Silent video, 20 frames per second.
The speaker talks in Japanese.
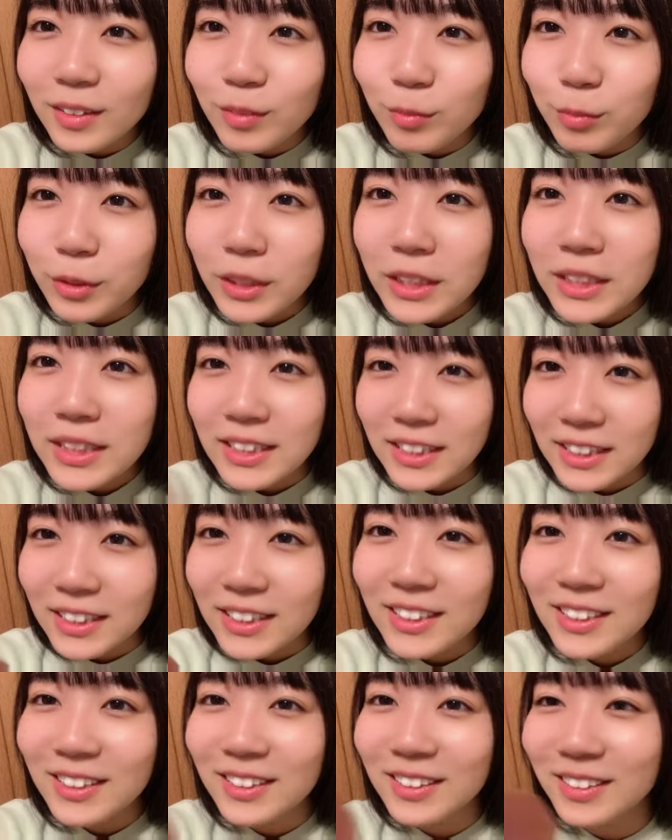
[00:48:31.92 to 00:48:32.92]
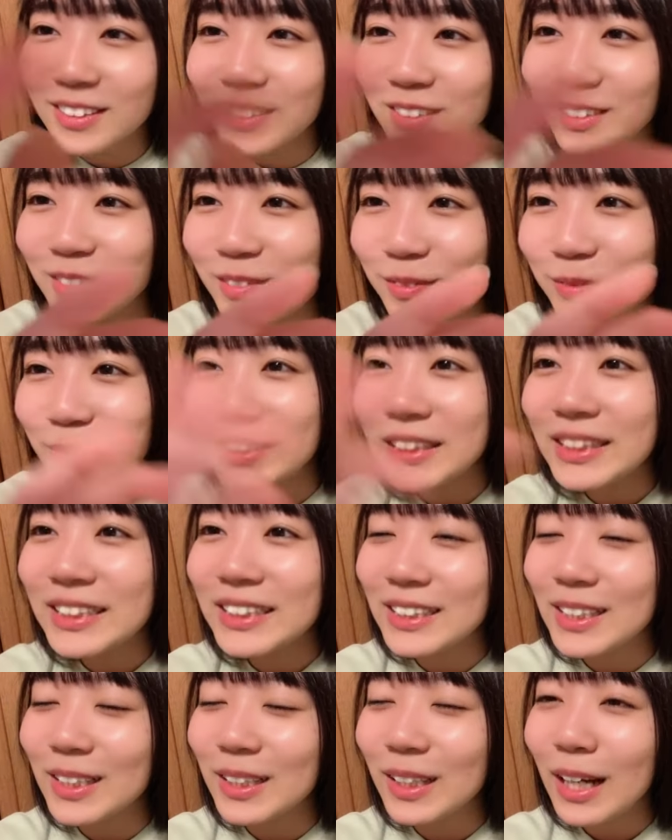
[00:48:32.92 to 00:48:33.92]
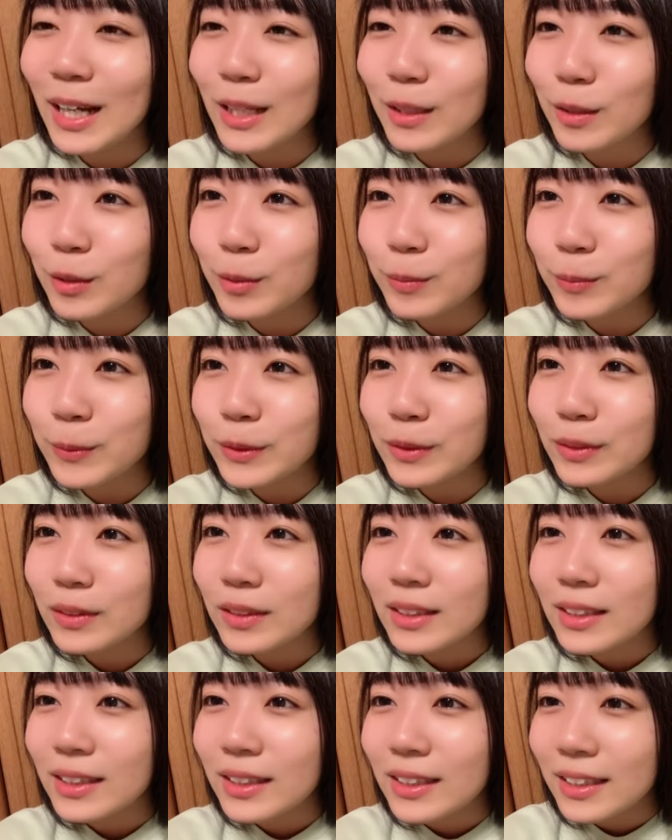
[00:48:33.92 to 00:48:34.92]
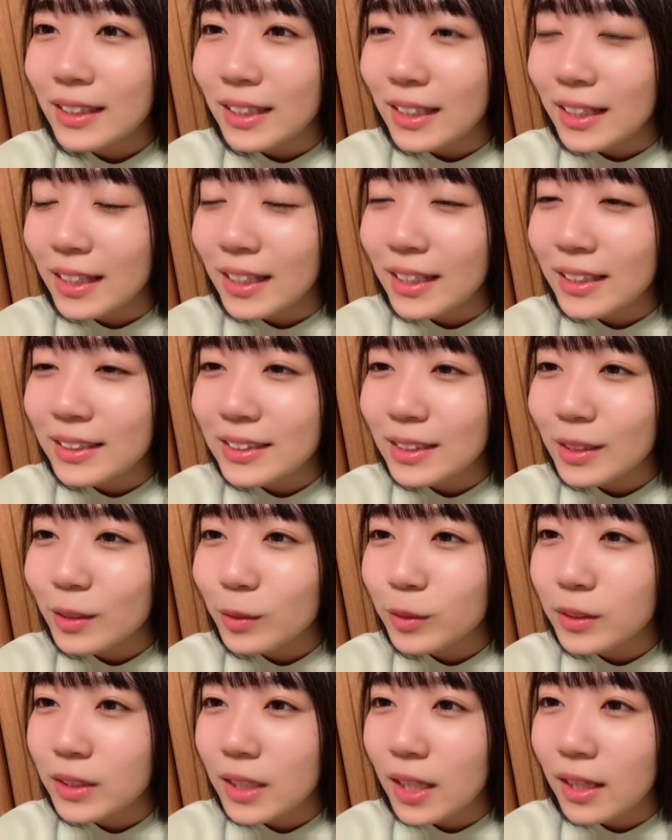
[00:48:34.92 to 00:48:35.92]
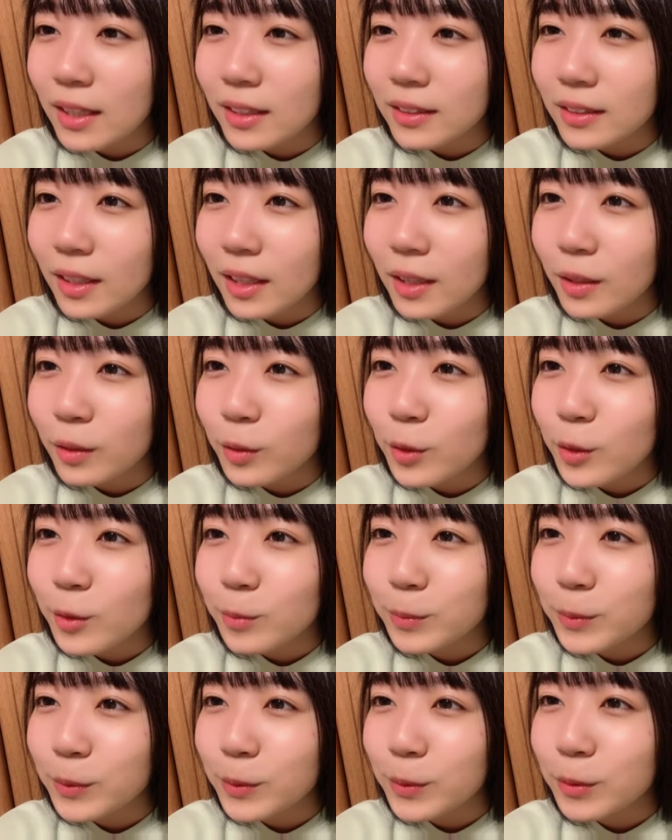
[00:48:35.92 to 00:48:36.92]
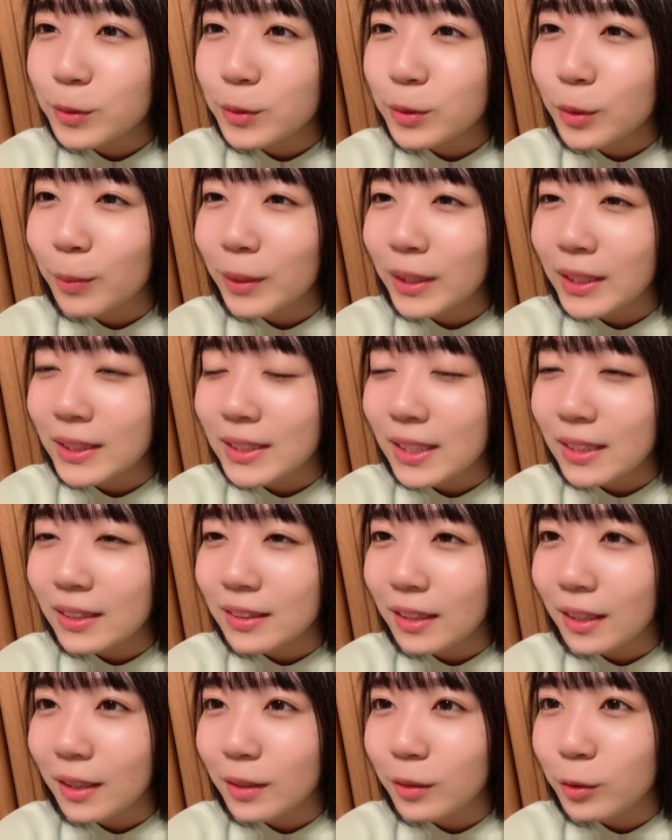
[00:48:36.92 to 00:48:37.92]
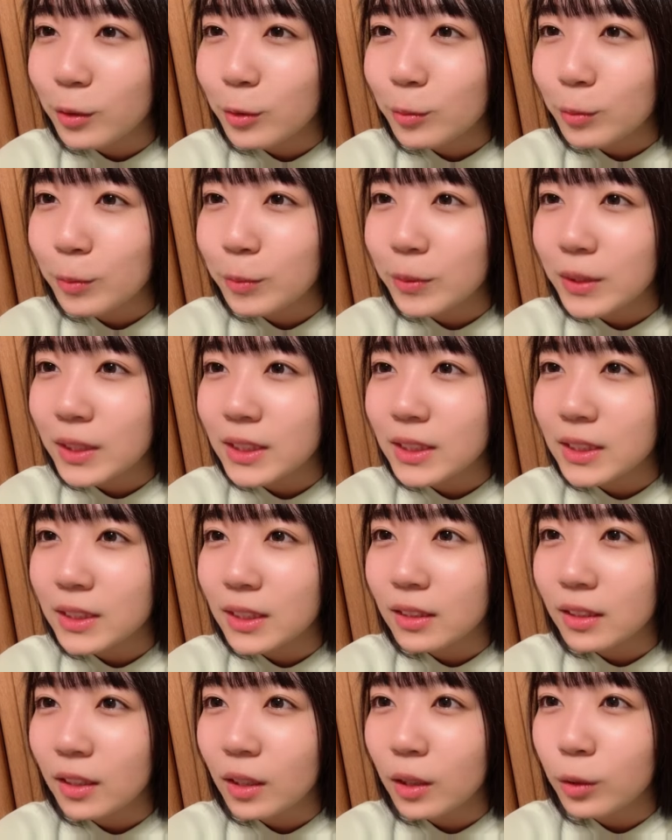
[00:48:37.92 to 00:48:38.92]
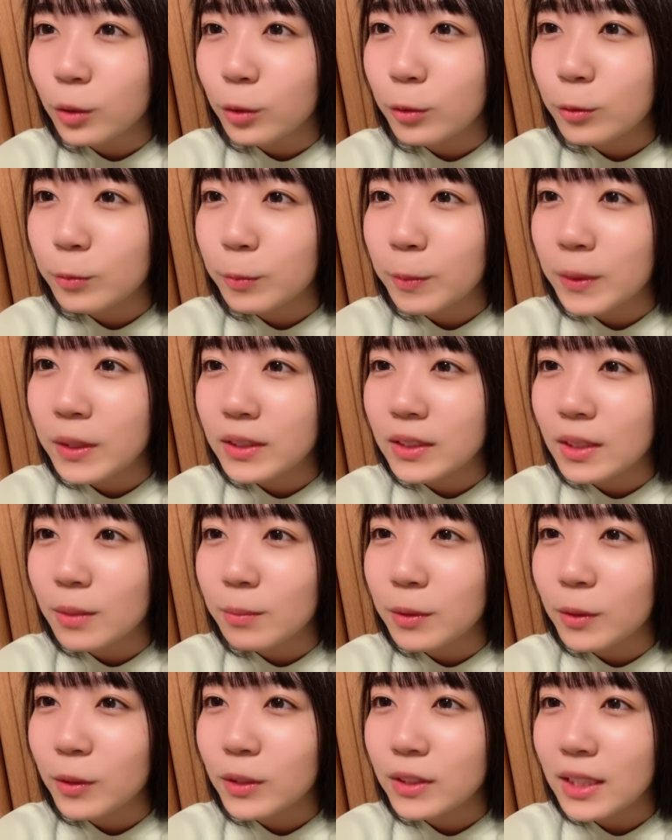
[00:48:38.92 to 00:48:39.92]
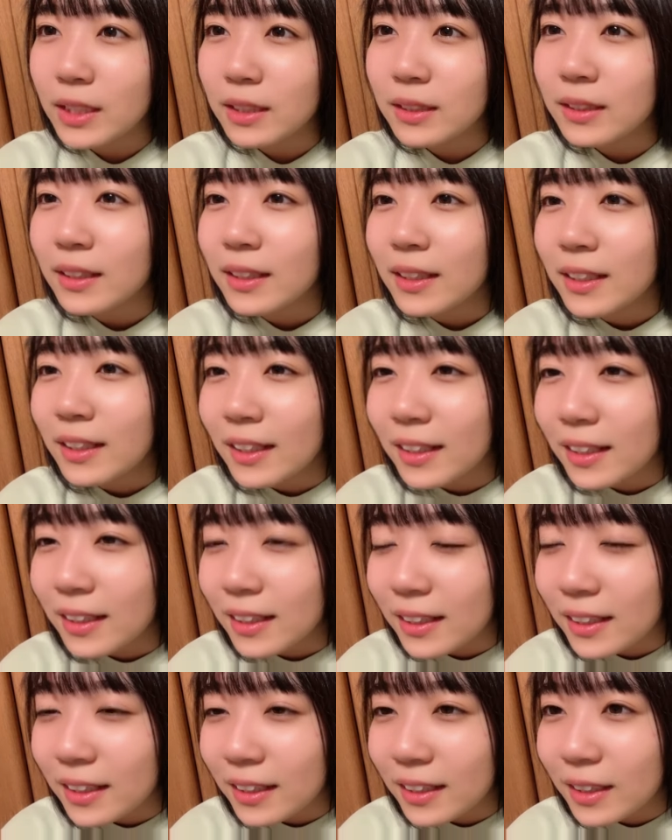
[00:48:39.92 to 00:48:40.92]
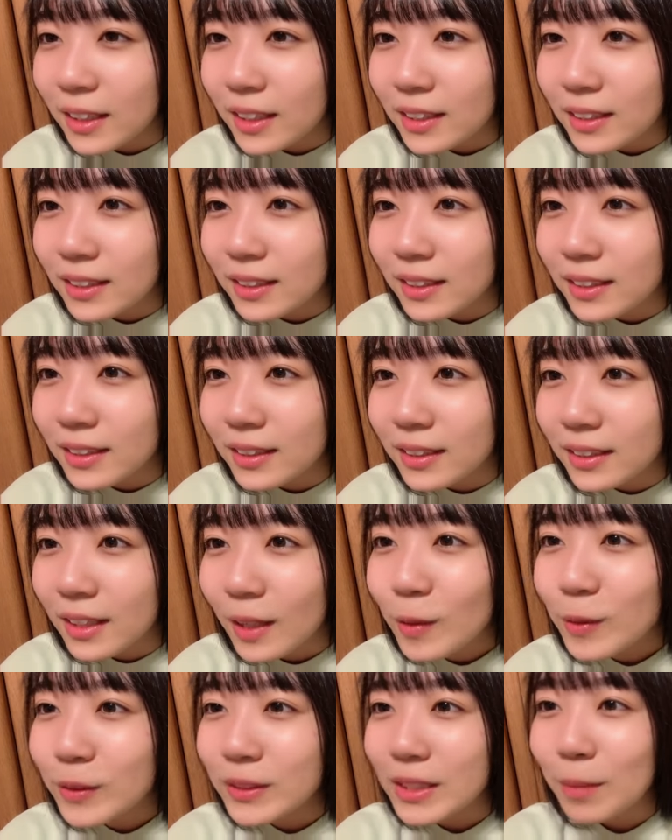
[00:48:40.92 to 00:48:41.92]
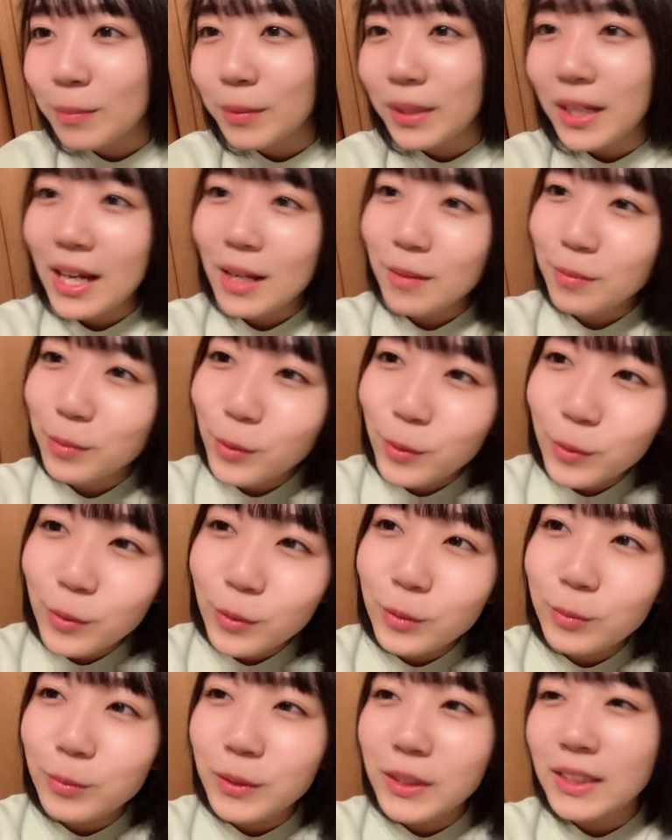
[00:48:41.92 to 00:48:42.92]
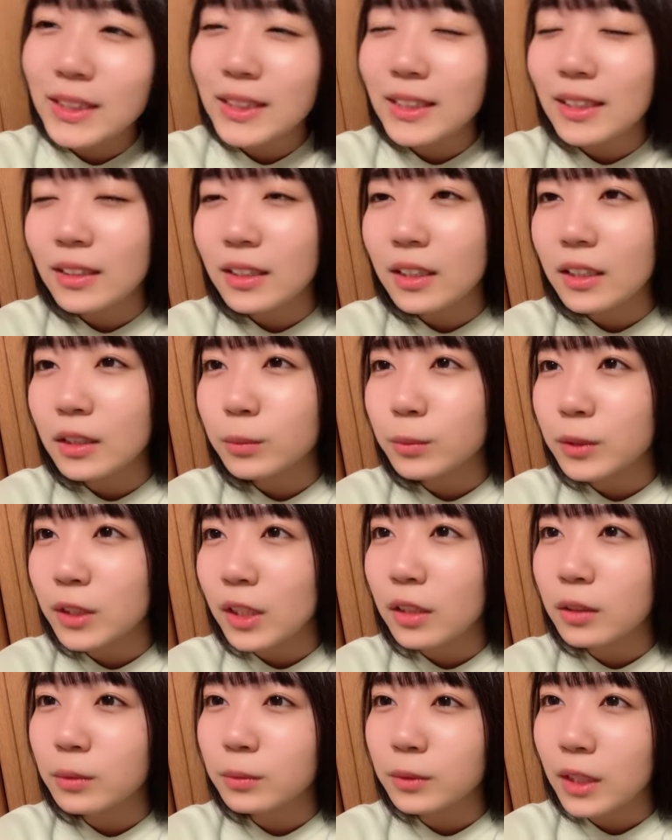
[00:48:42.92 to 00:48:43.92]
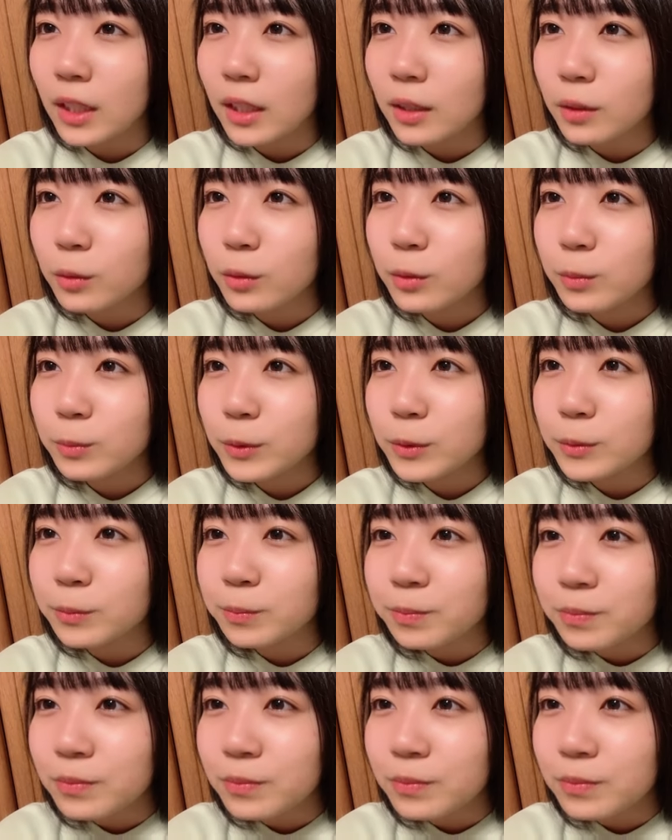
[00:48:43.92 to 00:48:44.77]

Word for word: ブリッジブリッジさんたらの音符、えー、チアナゴさんたらの音符、おばけさんたらの音符、ブリッジさんたらの音符、ピンクさん、緑サイン、えー、ガローさん、ミラーボール、ブリッジさんたらのムタラのムタラの音符、